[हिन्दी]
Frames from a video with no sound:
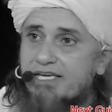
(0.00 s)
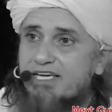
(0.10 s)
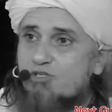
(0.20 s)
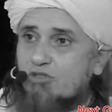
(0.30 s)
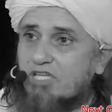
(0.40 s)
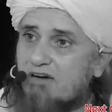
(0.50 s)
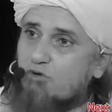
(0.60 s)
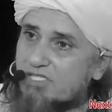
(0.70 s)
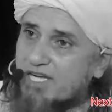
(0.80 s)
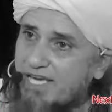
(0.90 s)
लिए जो था
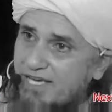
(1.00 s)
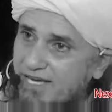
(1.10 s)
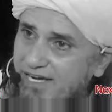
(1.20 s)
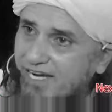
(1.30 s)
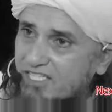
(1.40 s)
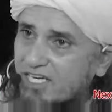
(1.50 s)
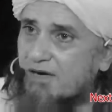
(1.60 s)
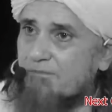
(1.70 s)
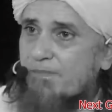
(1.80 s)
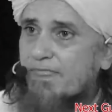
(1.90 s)
वो उसने कर
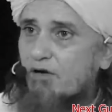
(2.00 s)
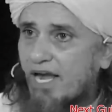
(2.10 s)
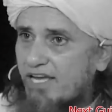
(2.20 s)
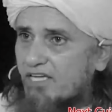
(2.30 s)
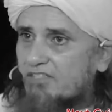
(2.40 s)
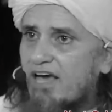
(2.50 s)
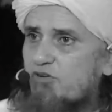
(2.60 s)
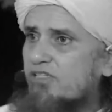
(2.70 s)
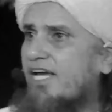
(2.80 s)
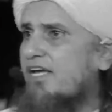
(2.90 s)
दिया राय का
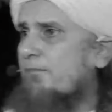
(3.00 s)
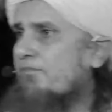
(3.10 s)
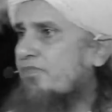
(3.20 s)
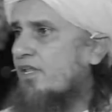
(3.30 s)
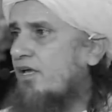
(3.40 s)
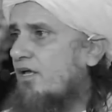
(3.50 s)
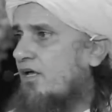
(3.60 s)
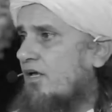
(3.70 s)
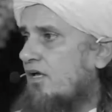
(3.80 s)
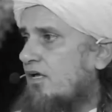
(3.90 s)
इख्तलाफ होता है
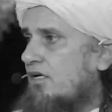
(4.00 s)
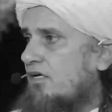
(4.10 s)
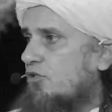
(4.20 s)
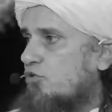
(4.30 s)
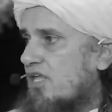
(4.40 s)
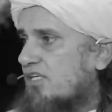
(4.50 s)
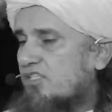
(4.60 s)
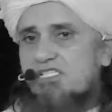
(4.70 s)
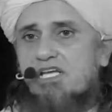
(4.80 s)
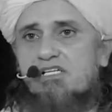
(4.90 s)
तो
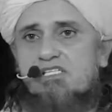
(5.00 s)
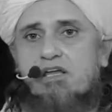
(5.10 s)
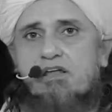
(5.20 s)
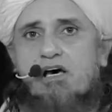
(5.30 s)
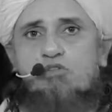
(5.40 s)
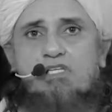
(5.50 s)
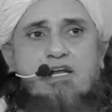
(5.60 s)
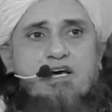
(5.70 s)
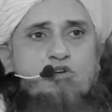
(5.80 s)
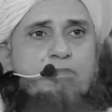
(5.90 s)
हज़रत हसन रजी अल्लाह
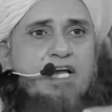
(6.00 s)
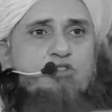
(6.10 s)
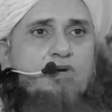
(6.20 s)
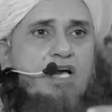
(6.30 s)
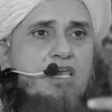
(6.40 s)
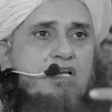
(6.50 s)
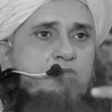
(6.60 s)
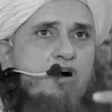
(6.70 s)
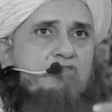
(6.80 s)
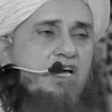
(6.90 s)
तु बैत हुए
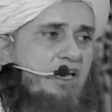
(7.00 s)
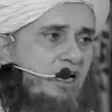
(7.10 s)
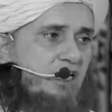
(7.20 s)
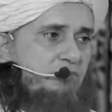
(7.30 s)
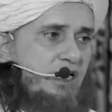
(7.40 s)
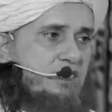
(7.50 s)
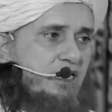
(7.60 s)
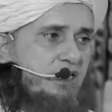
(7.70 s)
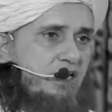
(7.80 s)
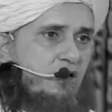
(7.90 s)
हज़रत मुआविया के हाथ पे
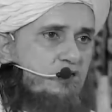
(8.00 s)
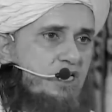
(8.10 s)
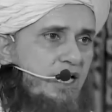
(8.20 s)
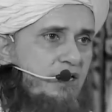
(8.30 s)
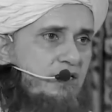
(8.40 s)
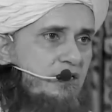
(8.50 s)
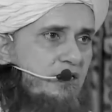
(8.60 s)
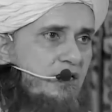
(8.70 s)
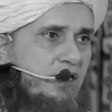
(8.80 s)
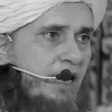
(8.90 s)
सईदना हुसैन
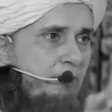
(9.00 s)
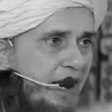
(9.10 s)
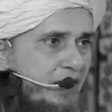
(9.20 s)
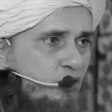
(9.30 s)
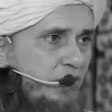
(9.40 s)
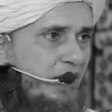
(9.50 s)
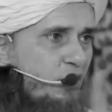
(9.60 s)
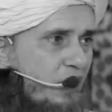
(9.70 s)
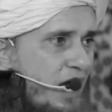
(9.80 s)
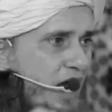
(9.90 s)
ना बैत हुए
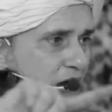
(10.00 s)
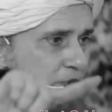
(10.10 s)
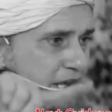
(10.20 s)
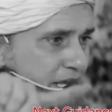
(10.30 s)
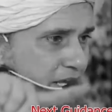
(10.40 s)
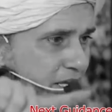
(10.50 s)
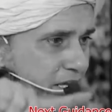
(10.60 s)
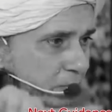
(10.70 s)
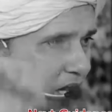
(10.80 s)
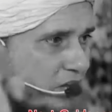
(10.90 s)
और ना आपने
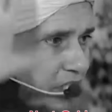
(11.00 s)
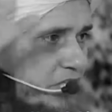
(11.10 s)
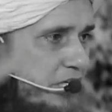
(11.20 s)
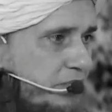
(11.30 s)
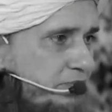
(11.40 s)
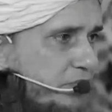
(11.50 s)
बगावत की